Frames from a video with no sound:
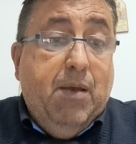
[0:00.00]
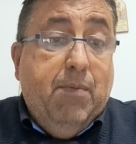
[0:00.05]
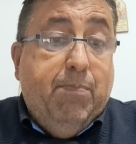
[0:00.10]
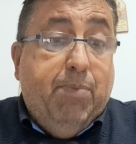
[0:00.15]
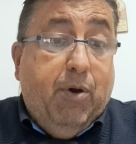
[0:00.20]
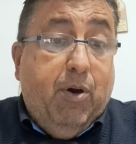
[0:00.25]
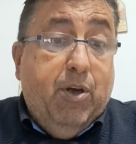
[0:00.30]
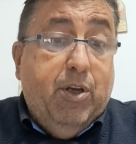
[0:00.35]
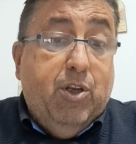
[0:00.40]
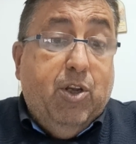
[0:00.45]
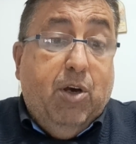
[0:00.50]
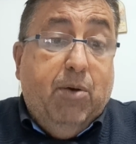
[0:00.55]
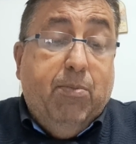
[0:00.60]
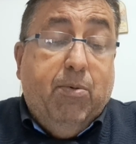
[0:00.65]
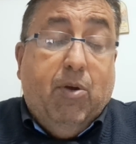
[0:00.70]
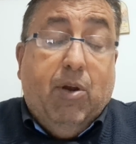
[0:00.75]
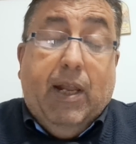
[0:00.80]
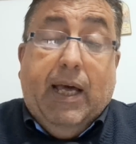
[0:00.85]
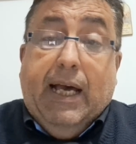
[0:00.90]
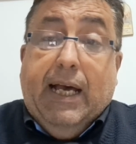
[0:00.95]
Poi
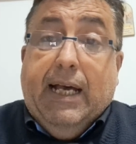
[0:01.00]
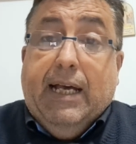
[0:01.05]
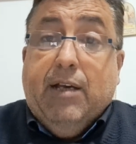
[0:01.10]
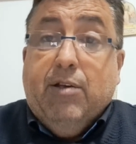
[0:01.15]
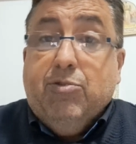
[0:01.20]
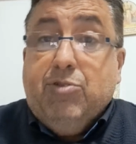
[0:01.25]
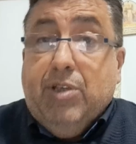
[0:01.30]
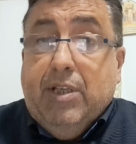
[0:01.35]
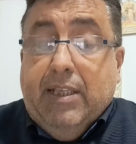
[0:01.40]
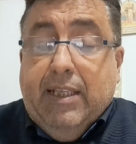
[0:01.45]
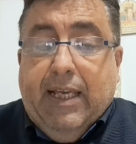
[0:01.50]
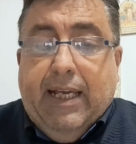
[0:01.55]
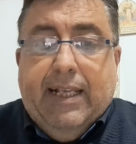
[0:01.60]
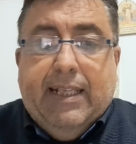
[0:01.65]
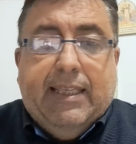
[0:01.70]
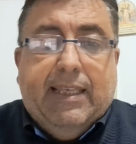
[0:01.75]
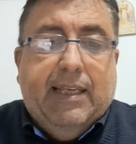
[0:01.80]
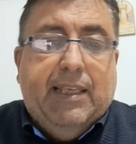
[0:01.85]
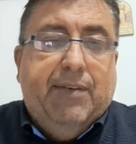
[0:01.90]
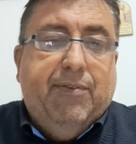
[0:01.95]
dopo la
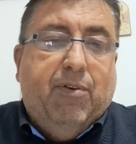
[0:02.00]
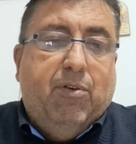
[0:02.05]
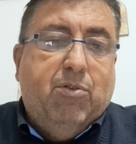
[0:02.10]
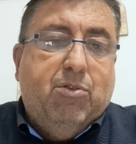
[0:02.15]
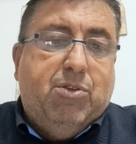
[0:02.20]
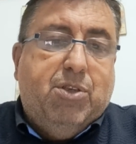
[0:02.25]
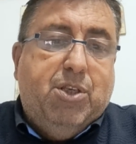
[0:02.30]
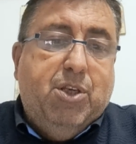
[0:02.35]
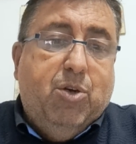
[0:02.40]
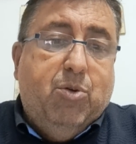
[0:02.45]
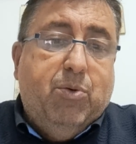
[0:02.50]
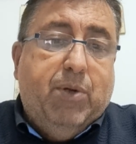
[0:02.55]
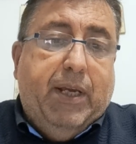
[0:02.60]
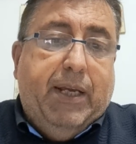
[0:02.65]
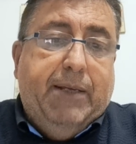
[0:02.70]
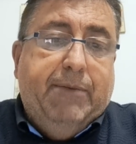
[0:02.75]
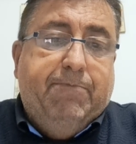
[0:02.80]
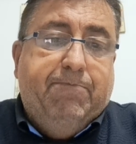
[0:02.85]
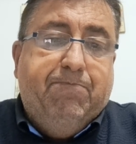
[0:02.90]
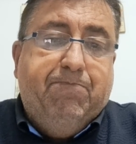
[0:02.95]
cosiddetta
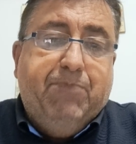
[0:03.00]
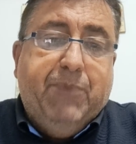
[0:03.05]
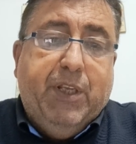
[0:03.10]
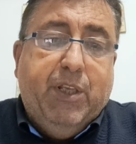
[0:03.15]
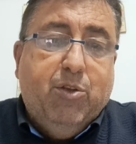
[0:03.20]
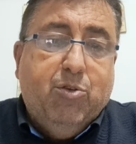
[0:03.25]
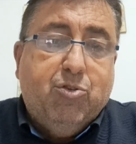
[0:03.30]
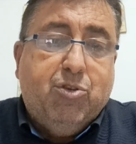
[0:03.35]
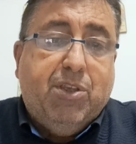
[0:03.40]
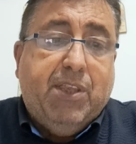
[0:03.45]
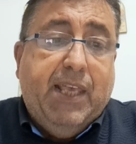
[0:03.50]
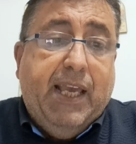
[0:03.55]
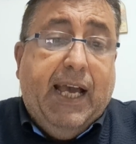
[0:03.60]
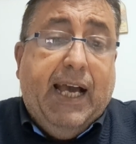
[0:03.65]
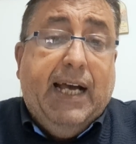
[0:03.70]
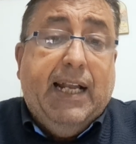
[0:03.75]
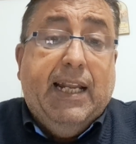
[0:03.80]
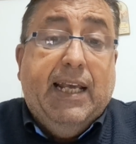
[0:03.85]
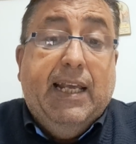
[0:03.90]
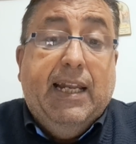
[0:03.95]
rivoluzione
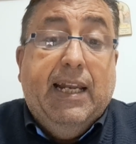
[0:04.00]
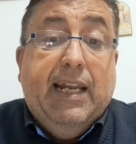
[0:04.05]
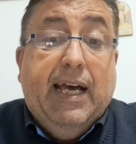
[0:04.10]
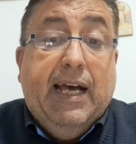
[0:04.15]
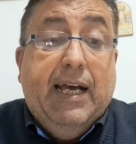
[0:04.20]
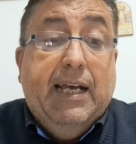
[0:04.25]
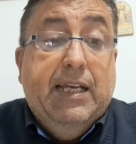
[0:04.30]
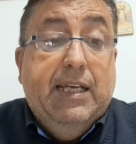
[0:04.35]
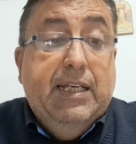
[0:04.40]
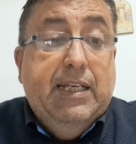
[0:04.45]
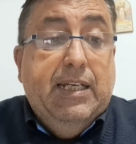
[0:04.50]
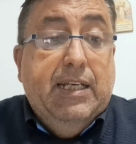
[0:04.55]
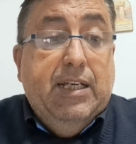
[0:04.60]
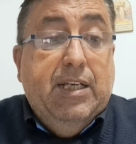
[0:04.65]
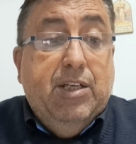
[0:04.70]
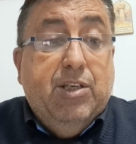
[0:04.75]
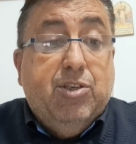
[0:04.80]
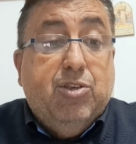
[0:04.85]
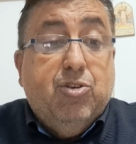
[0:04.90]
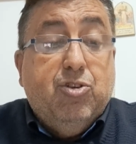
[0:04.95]
industriale la
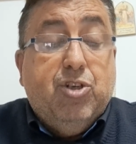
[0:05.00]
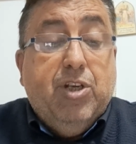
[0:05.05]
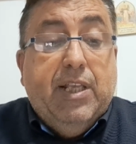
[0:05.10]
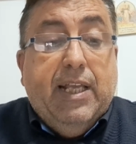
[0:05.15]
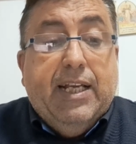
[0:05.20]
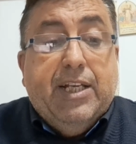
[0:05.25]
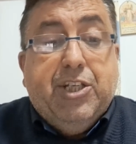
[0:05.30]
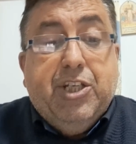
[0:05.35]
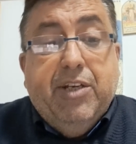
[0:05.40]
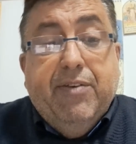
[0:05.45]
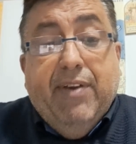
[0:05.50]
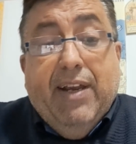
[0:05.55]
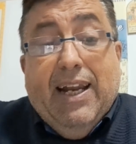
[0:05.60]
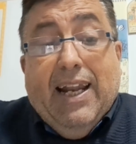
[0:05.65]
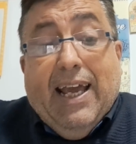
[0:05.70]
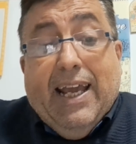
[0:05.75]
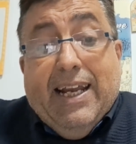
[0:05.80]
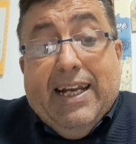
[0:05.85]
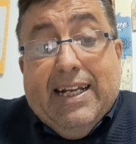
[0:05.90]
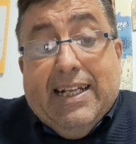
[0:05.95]
società
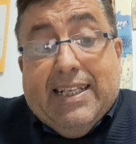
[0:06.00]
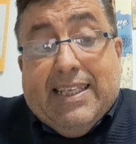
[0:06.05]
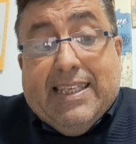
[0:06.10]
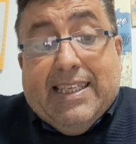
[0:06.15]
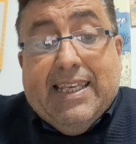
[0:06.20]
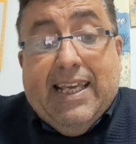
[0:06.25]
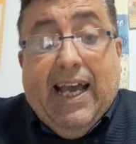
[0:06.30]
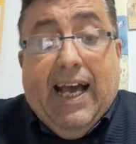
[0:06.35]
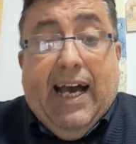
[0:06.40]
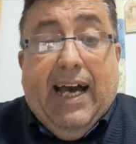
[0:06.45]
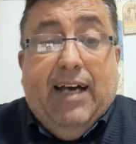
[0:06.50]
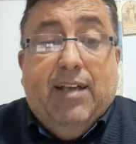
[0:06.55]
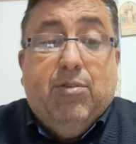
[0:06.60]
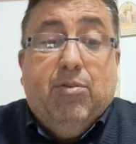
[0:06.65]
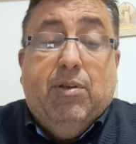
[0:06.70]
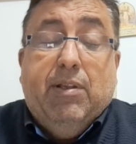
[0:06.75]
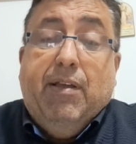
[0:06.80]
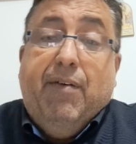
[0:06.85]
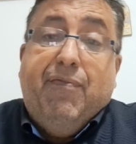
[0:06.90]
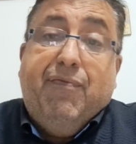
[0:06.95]
civile ha
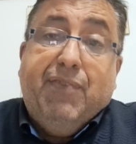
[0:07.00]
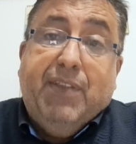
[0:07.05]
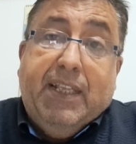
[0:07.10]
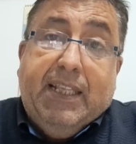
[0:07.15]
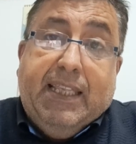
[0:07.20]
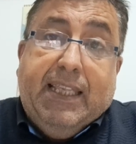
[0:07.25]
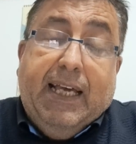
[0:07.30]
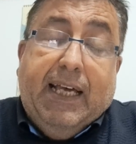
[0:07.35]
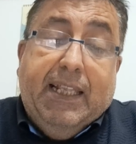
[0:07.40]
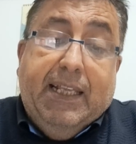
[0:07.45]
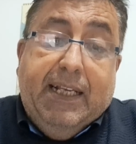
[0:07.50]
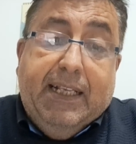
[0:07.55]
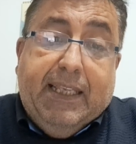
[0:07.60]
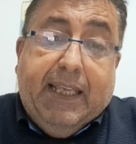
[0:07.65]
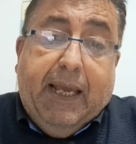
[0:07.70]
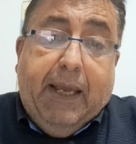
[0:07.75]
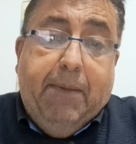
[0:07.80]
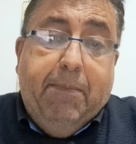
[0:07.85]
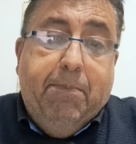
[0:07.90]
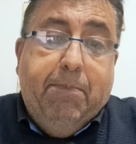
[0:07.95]
iniziato ad affrettare i
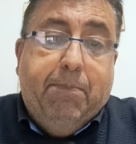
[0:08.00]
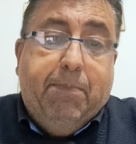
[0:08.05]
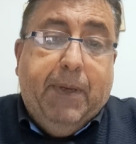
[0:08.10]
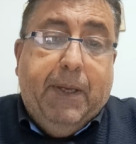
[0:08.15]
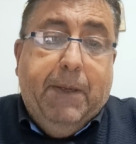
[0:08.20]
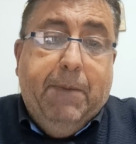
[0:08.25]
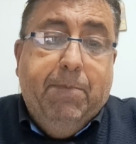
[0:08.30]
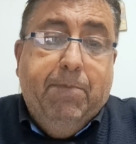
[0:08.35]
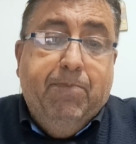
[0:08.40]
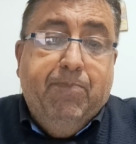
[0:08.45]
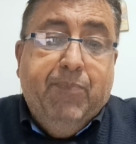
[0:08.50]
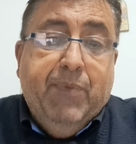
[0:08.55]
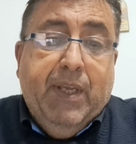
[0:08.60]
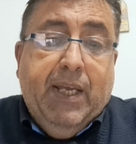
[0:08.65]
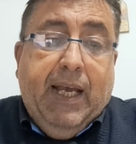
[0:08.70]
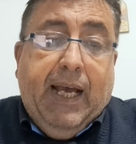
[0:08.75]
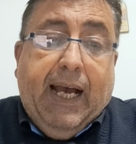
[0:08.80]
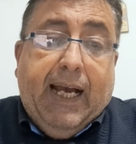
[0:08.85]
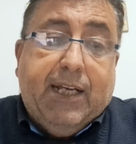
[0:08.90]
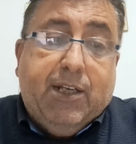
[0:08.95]
tempi
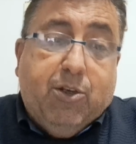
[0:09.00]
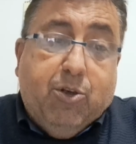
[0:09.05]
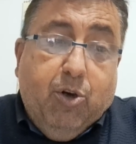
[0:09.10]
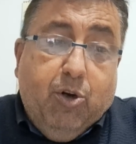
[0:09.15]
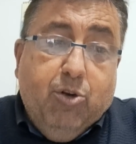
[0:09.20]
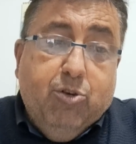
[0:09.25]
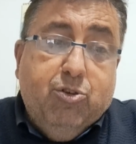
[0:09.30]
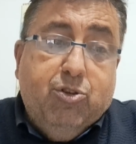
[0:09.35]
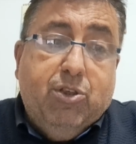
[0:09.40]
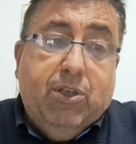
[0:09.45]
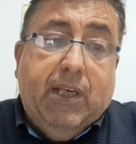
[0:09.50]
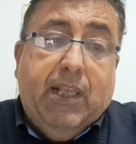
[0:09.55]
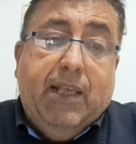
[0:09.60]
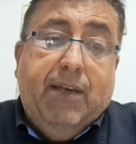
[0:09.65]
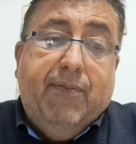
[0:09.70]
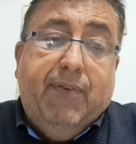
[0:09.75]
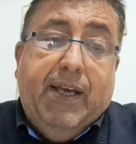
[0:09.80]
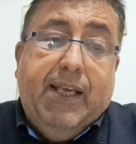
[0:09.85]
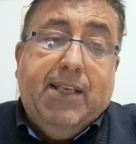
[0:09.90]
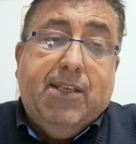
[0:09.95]
a
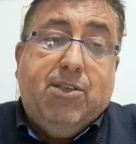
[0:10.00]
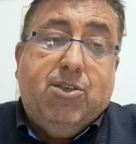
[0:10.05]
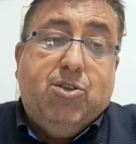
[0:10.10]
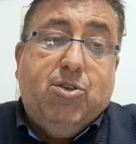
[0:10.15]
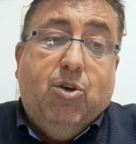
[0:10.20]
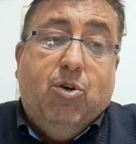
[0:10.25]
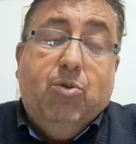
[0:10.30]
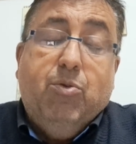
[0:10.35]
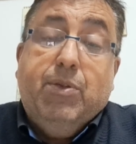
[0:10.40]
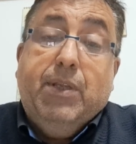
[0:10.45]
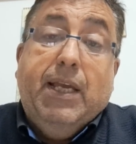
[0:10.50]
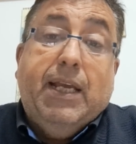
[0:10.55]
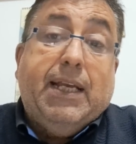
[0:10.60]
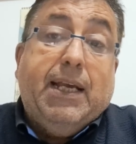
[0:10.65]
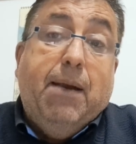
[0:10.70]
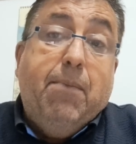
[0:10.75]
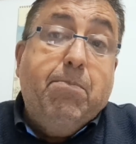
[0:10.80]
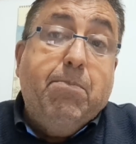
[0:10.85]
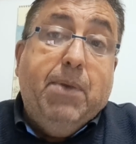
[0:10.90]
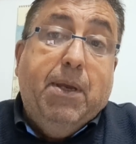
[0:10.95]
correre verso dei
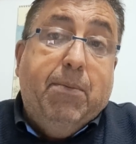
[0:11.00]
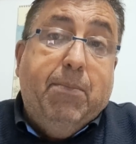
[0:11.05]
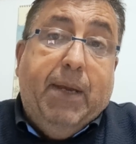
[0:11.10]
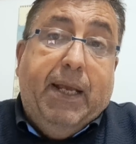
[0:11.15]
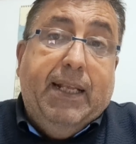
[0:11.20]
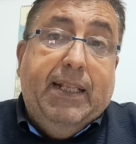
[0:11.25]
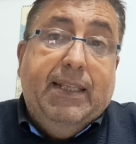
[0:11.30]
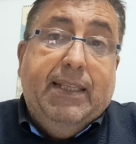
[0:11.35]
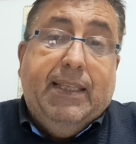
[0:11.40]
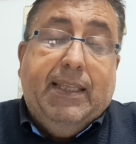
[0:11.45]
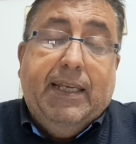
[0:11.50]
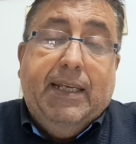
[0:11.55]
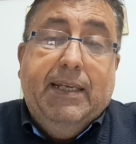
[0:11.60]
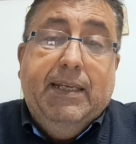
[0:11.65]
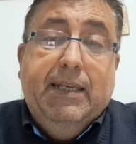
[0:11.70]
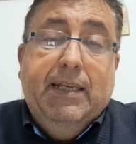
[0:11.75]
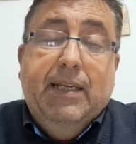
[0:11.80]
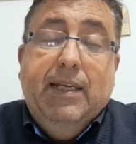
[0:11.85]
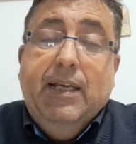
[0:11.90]
cambiamenti